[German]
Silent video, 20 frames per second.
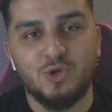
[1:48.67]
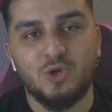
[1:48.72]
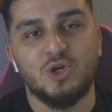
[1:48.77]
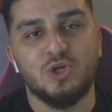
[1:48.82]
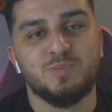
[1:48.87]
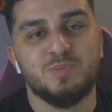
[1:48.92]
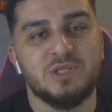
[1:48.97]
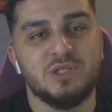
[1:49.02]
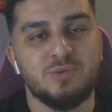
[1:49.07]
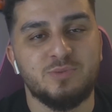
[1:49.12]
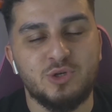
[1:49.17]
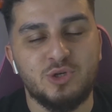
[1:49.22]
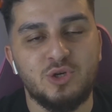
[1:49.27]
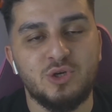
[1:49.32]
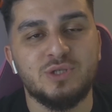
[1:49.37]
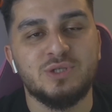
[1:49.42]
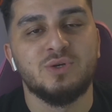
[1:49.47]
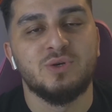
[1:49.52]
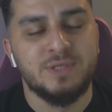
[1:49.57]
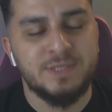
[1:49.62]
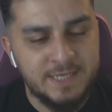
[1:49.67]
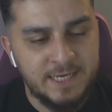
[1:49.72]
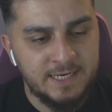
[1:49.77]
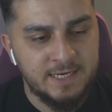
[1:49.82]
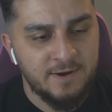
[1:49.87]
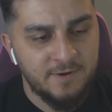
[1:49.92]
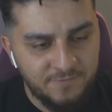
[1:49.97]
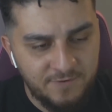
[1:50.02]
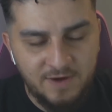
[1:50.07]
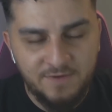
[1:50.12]
euch bis zum Schluss und
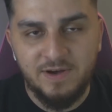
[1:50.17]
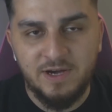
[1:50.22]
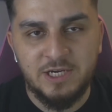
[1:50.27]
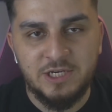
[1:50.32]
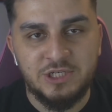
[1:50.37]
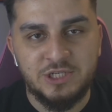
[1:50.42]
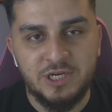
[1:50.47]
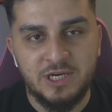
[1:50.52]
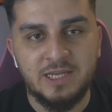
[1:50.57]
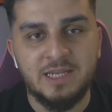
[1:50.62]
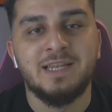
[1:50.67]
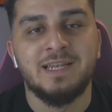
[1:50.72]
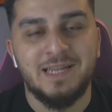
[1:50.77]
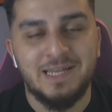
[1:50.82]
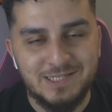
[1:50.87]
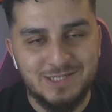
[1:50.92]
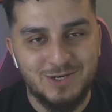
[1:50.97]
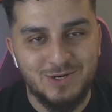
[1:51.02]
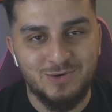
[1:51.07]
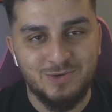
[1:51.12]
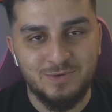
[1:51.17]
dann fangen wir richtig an. Let's go.